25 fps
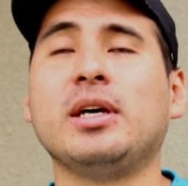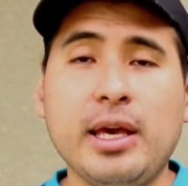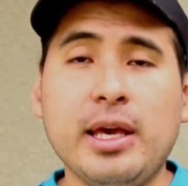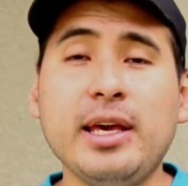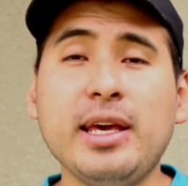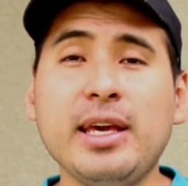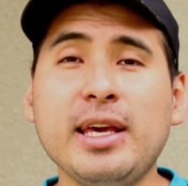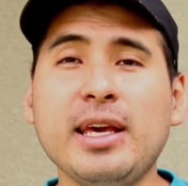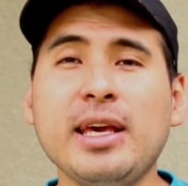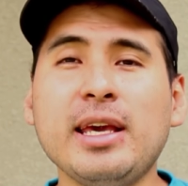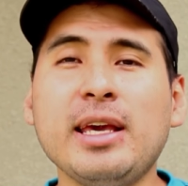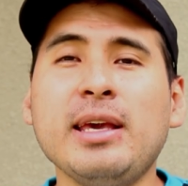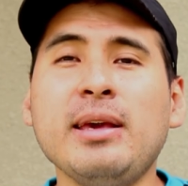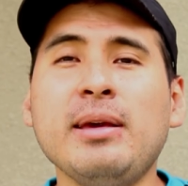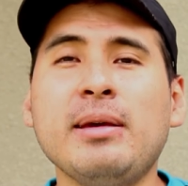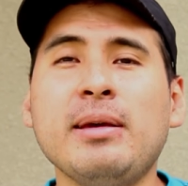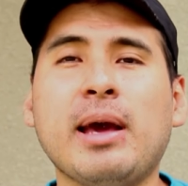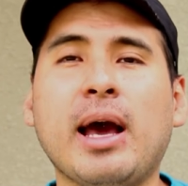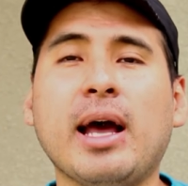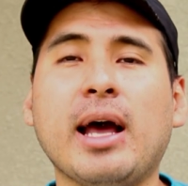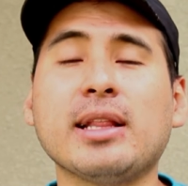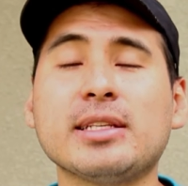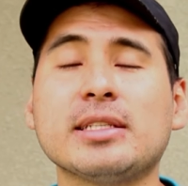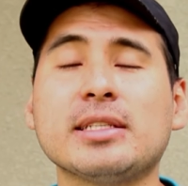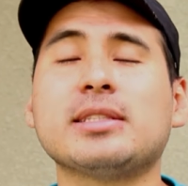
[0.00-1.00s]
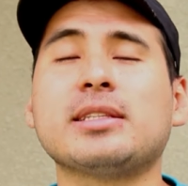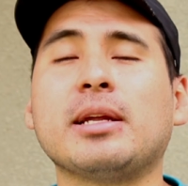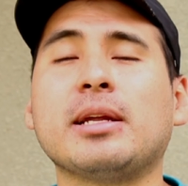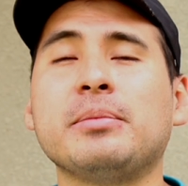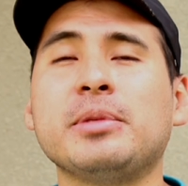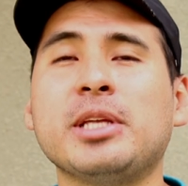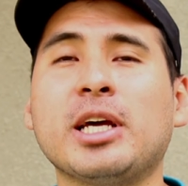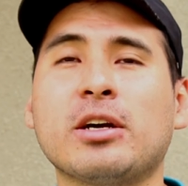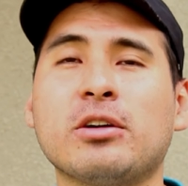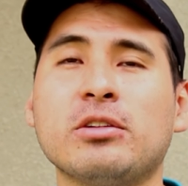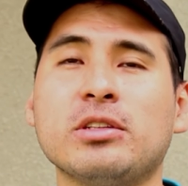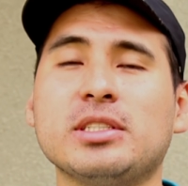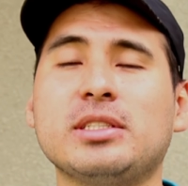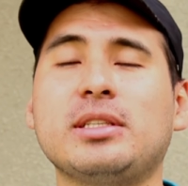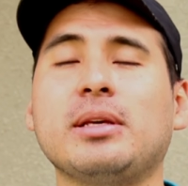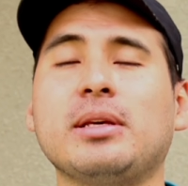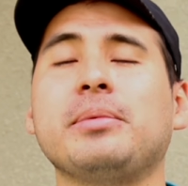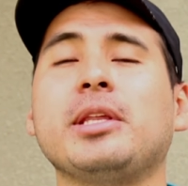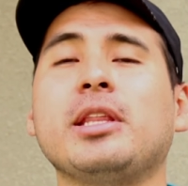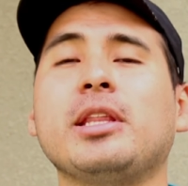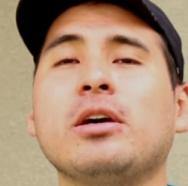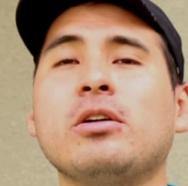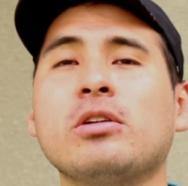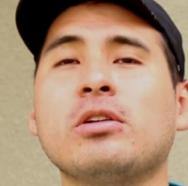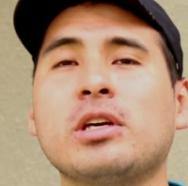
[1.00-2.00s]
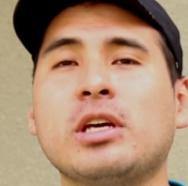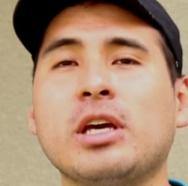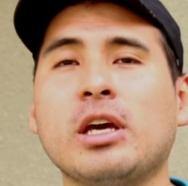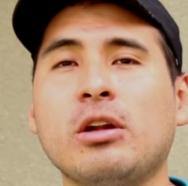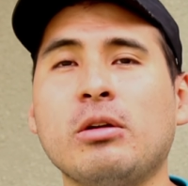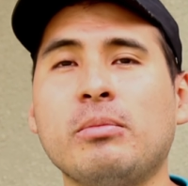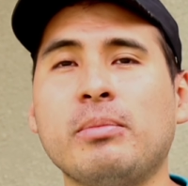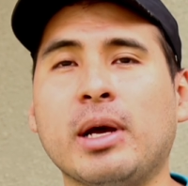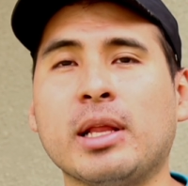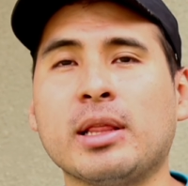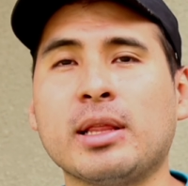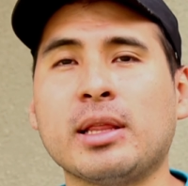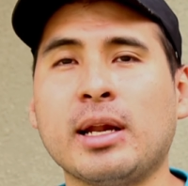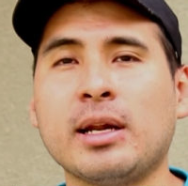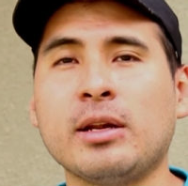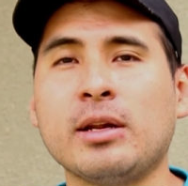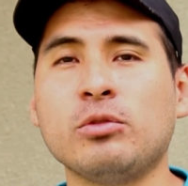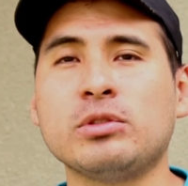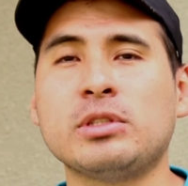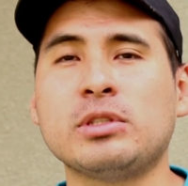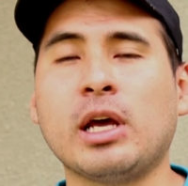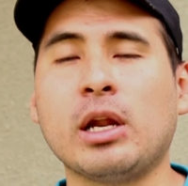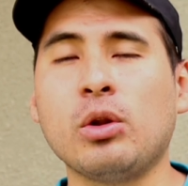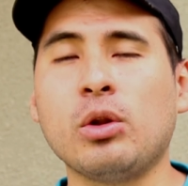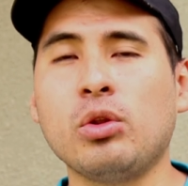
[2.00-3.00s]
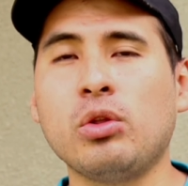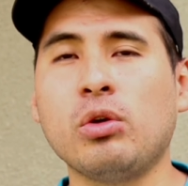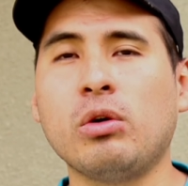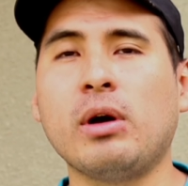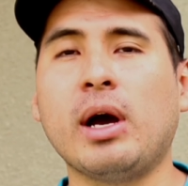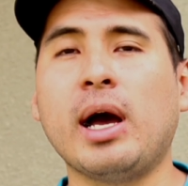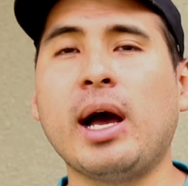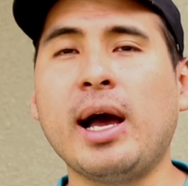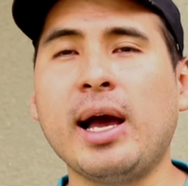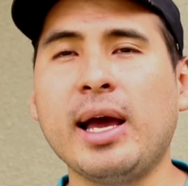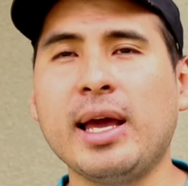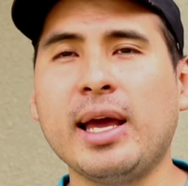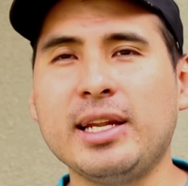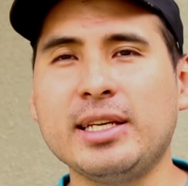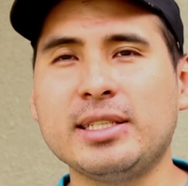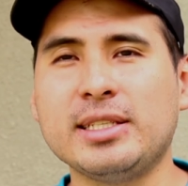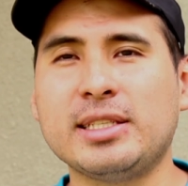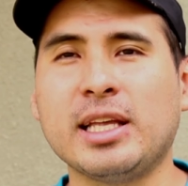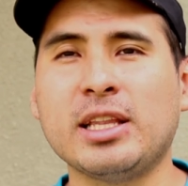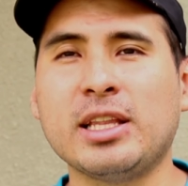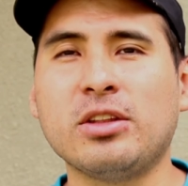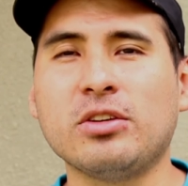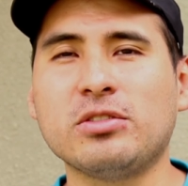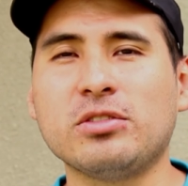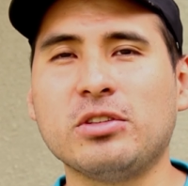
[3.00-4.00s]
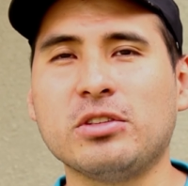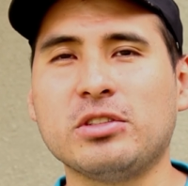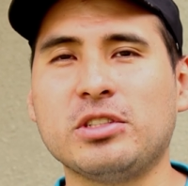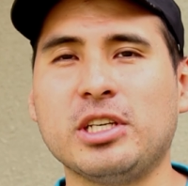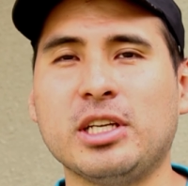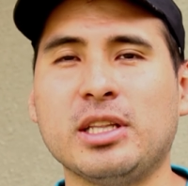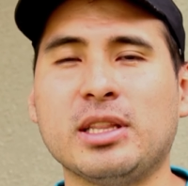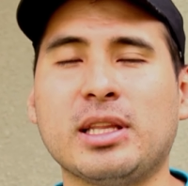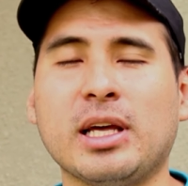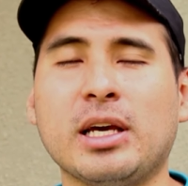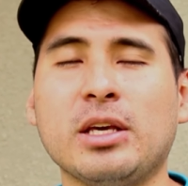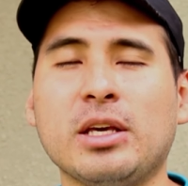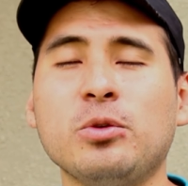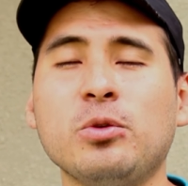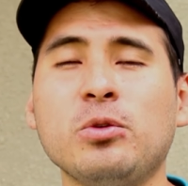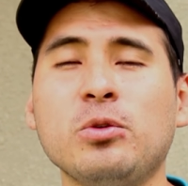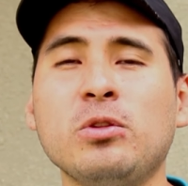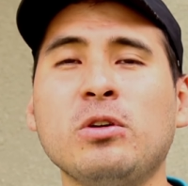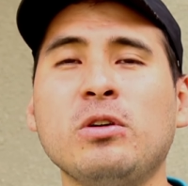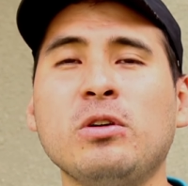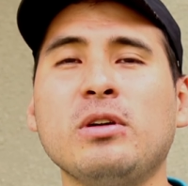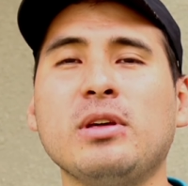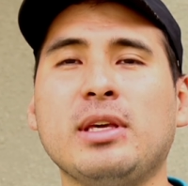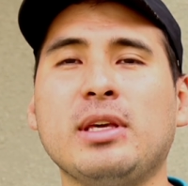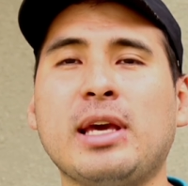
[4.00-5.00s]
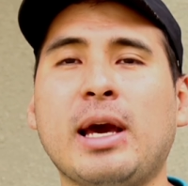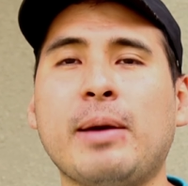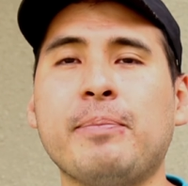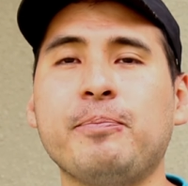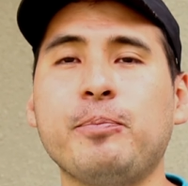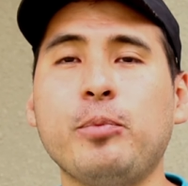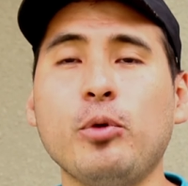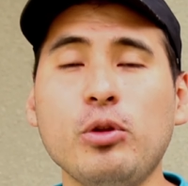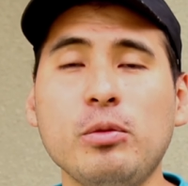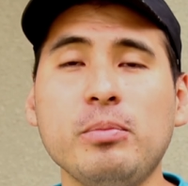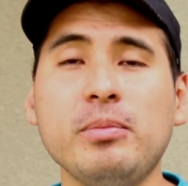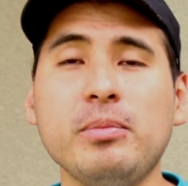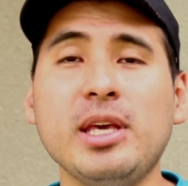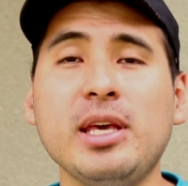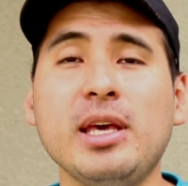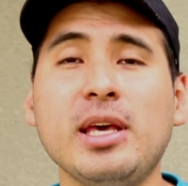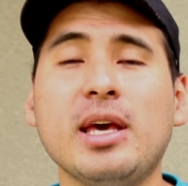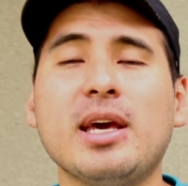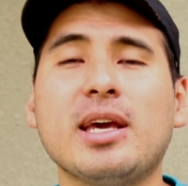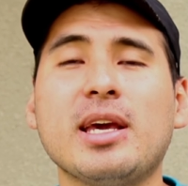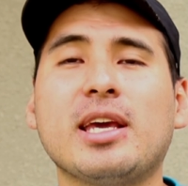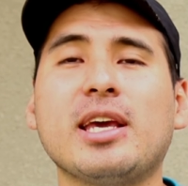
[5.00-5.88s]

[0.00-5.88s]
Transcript: Y antes de terminar con este video quiero mandarle un saludo a Elisetos81 y a Punni,